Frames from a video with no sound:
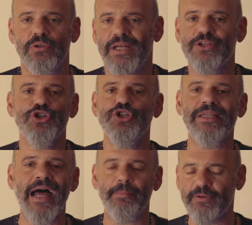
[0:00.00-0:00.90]
la
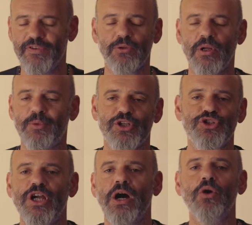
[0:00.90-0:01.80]
cecità per via di
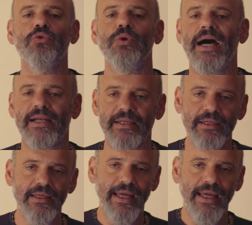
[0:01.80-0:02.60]
un'emorragia oculare